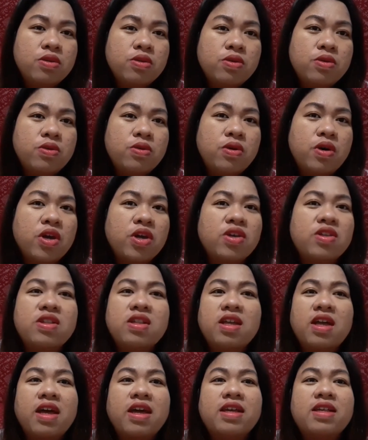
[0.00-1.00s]
So,
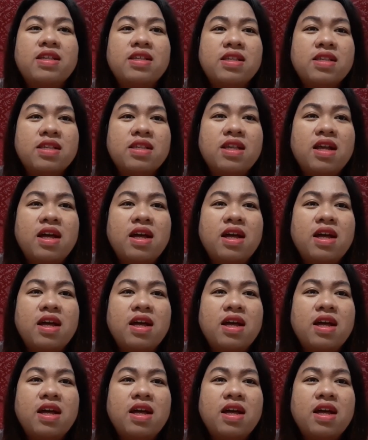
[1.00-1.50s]
ayun guys,